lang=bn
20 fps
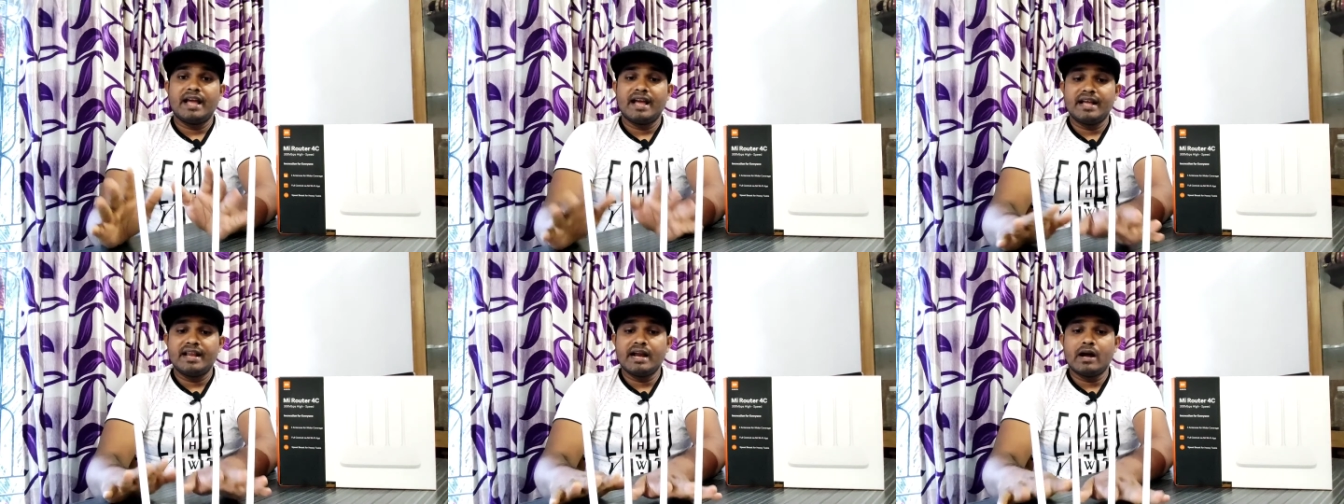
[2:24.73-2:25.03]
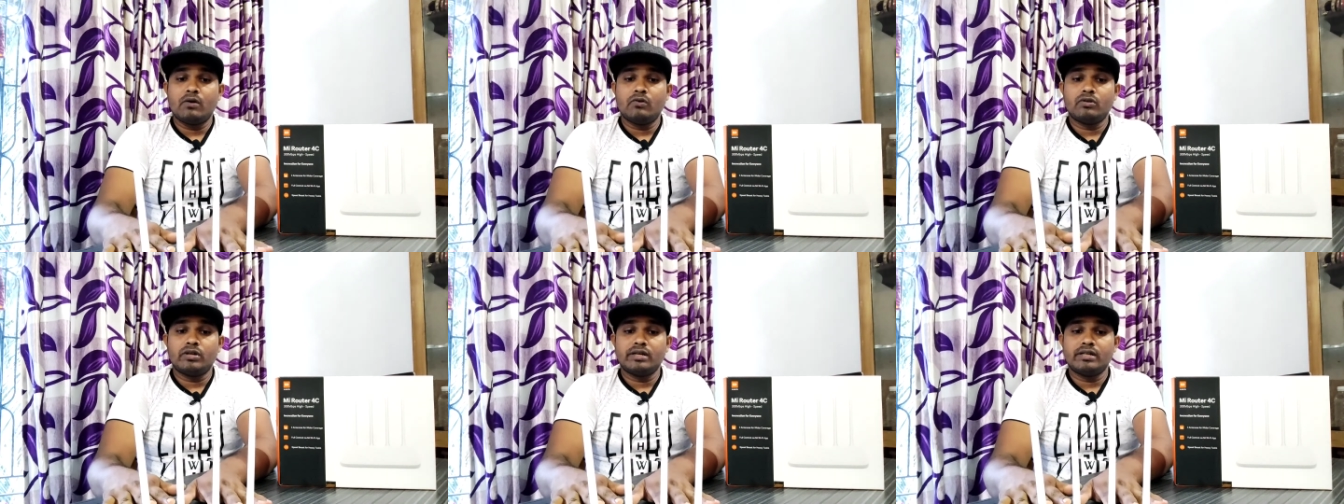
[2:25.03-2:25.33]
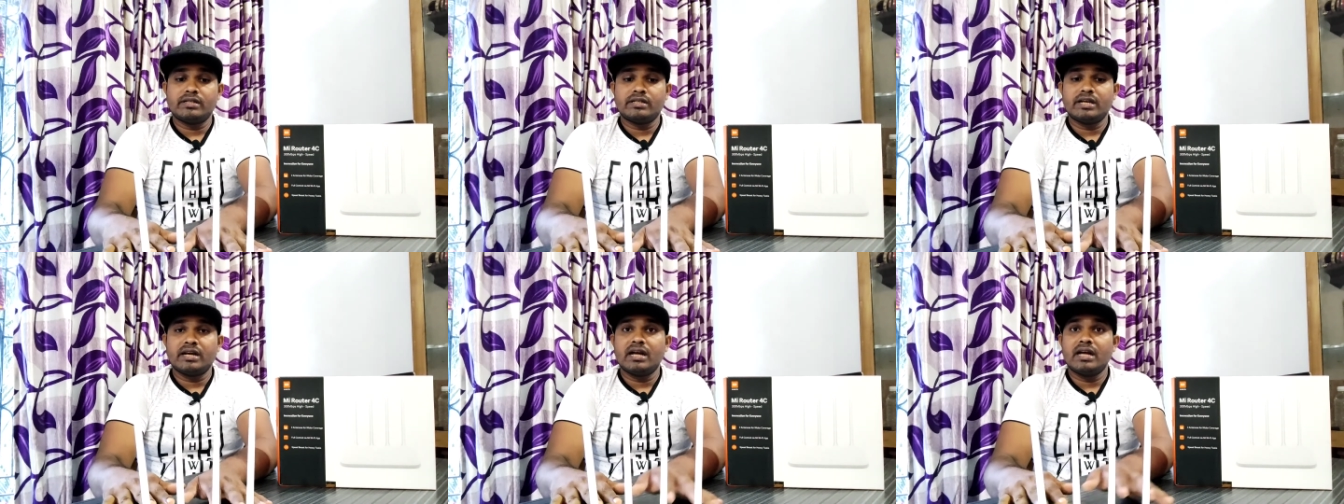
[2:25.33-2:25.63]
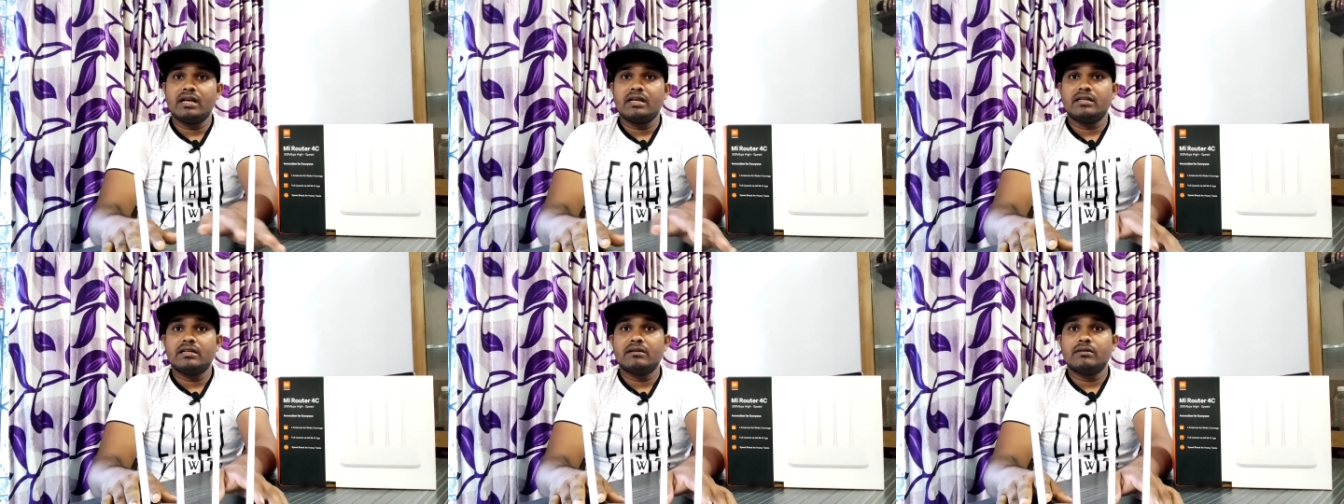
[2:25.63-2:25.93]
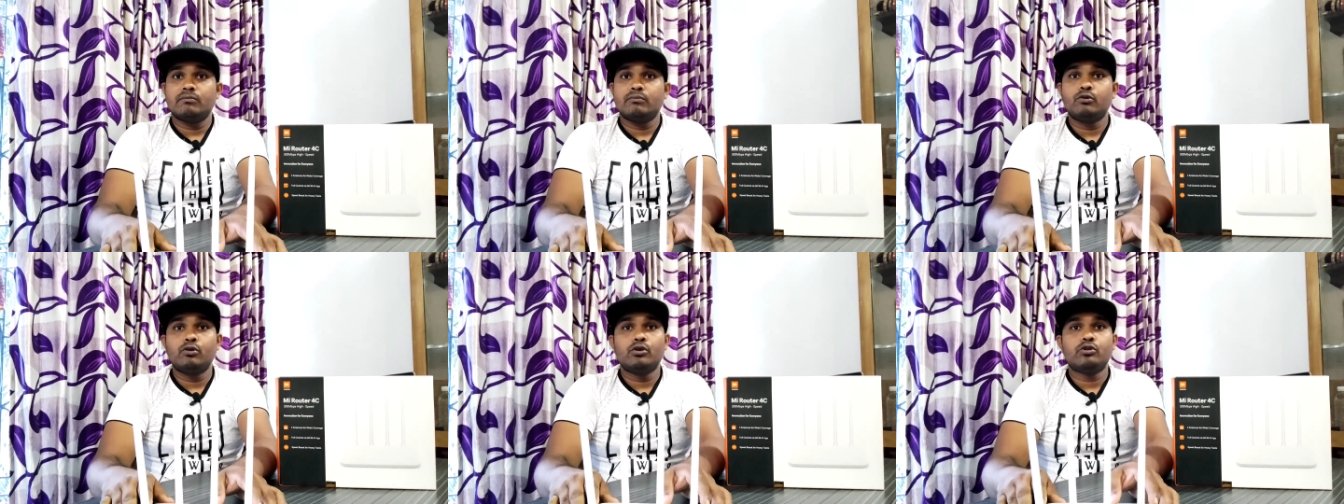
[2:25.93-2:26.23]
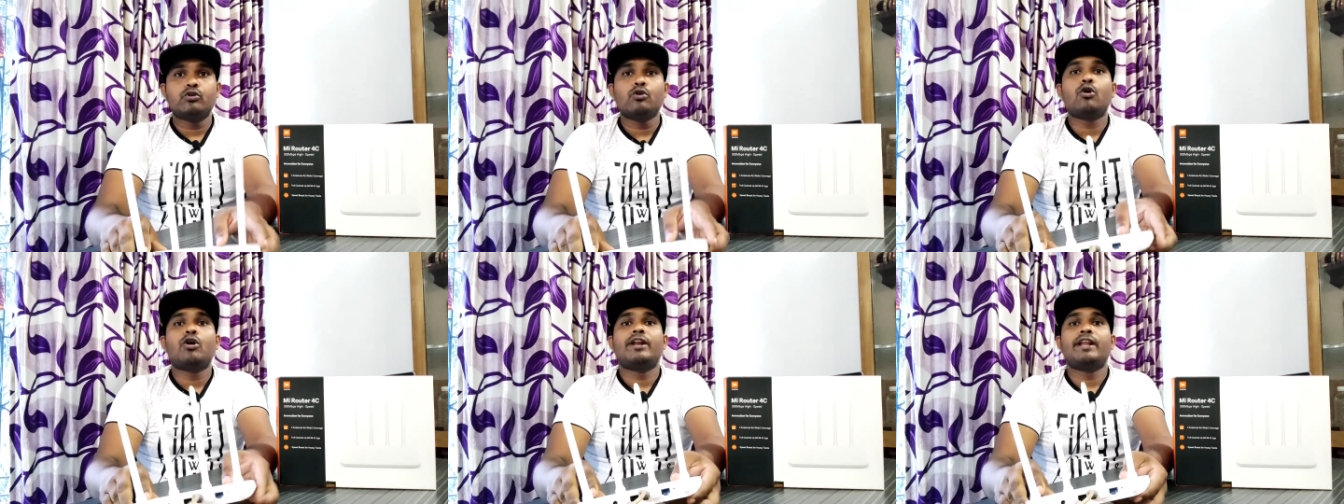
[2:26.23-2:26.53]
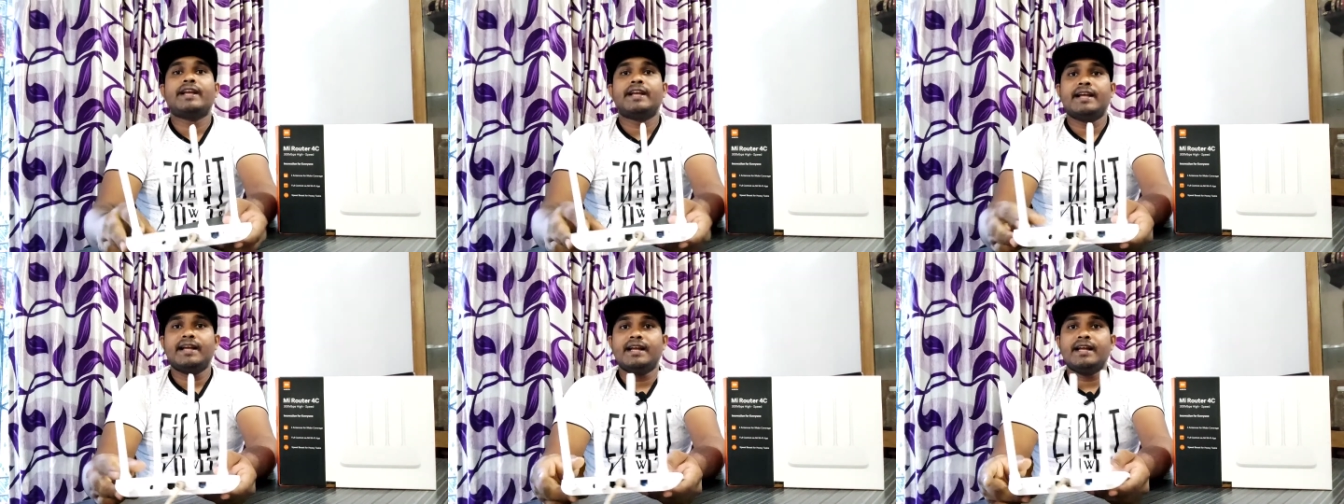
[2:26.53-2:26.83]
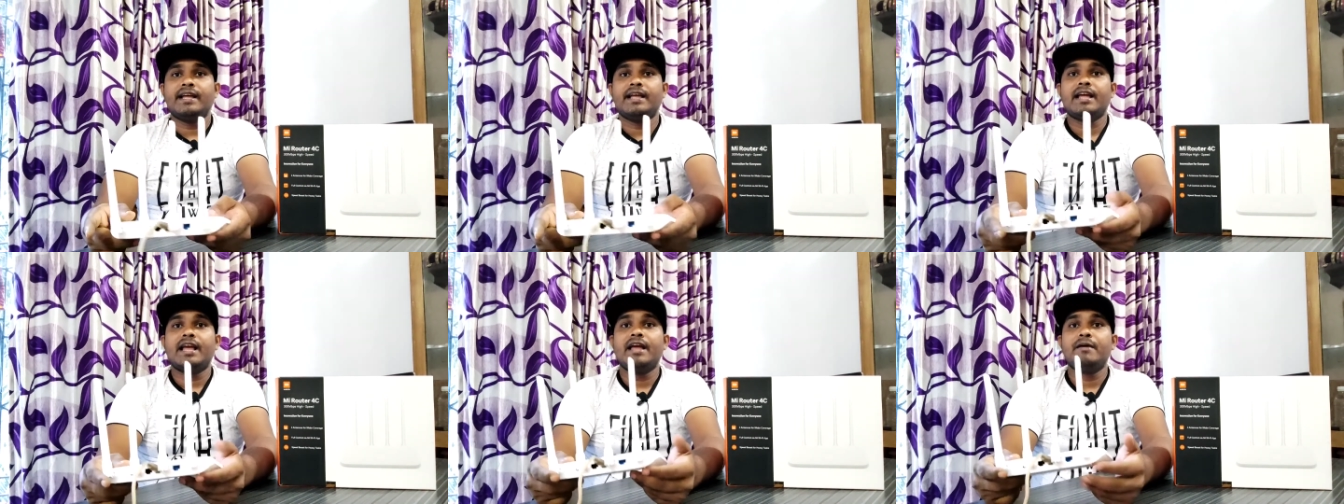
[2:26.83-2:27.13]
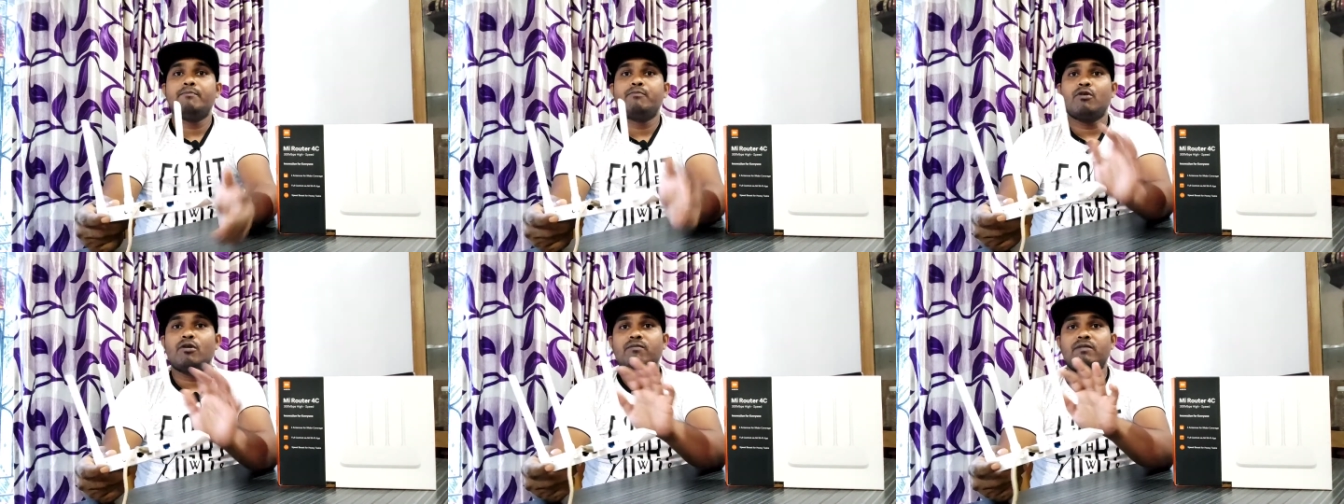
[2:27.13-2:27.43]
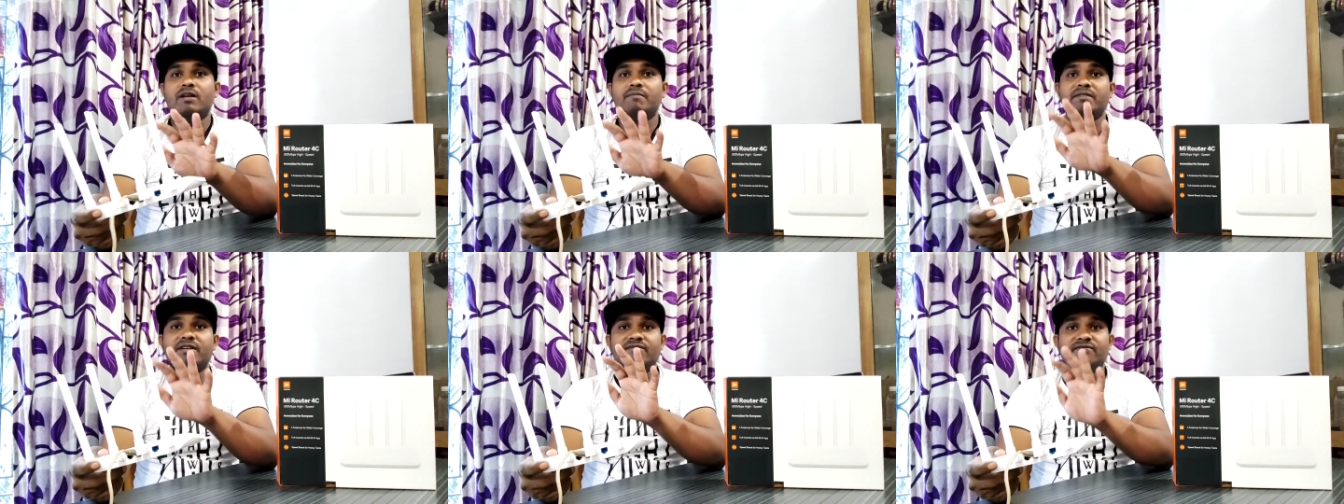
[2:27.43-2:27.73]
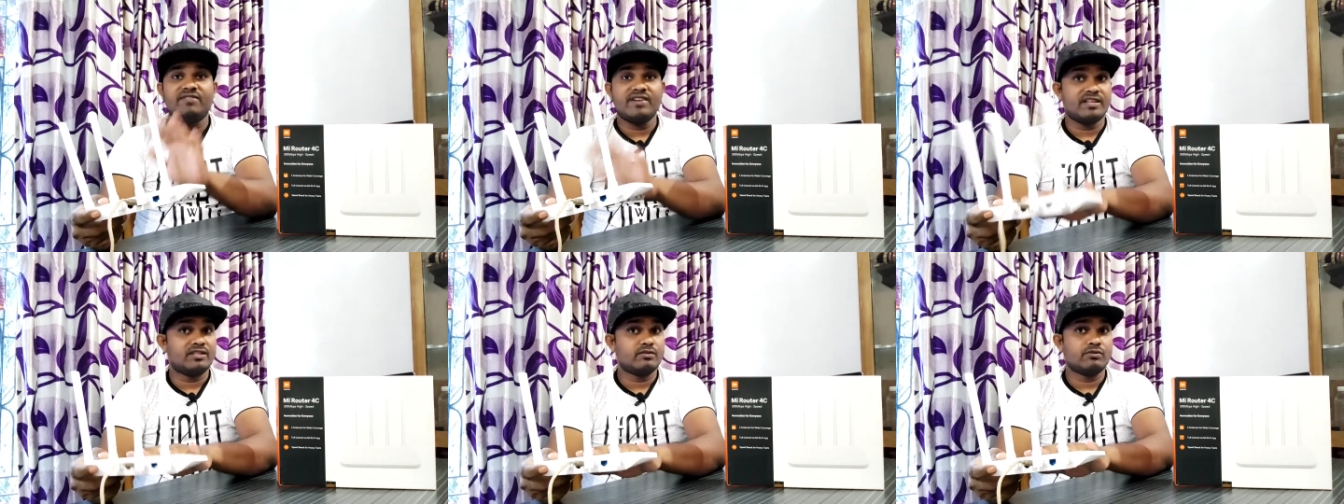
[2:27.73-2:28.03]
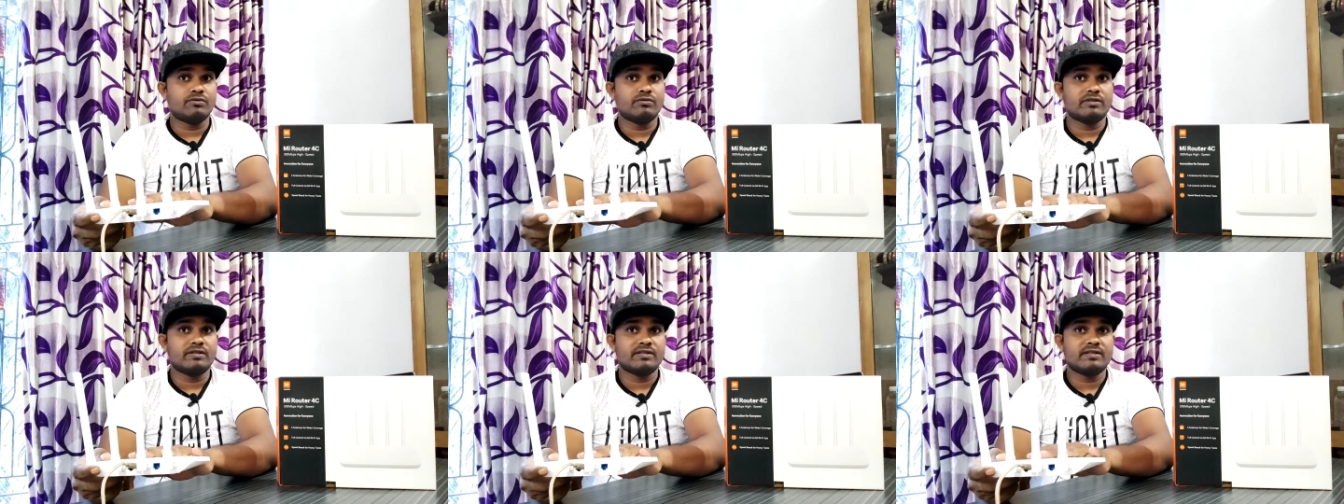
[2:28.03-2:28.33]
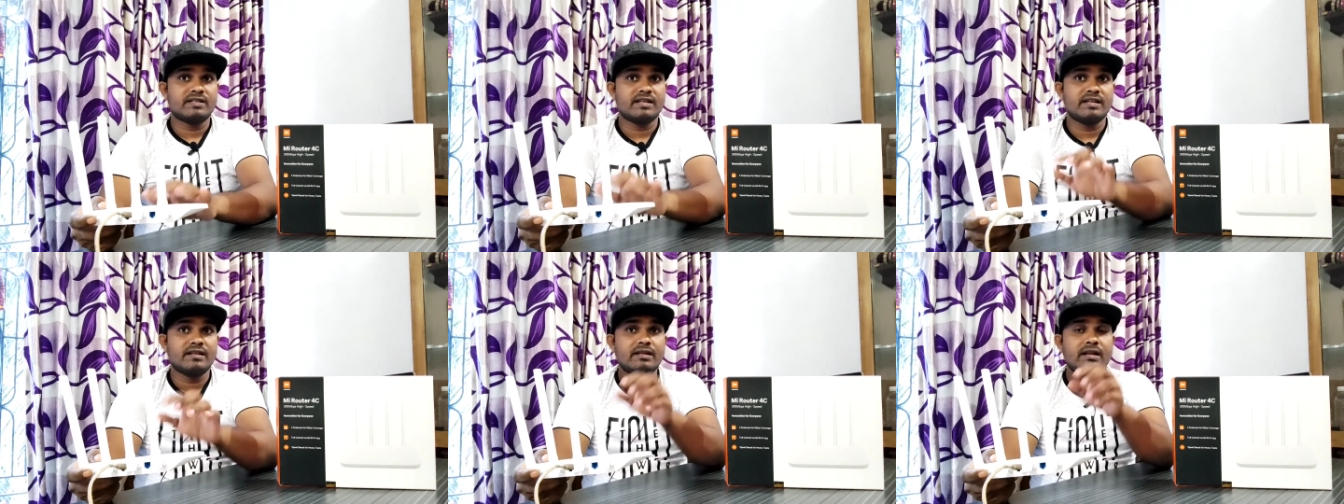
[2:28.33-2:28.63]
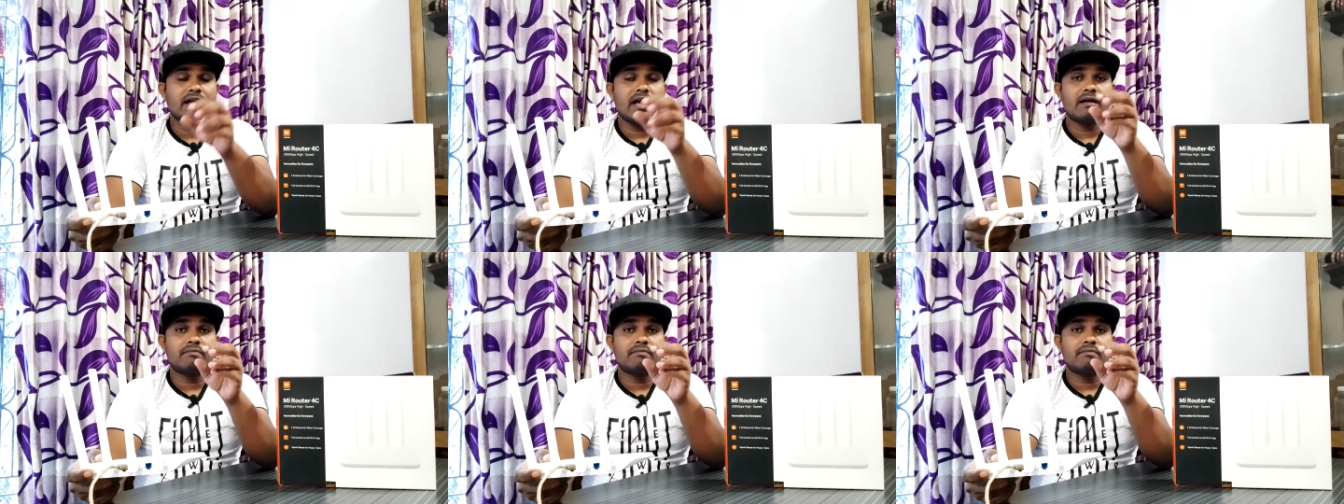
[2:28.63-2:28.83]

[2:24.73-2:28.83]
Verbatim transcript: এই রাউটারটা মূলত অনেকেই এই প্রবলেমে ফেস করতেছেন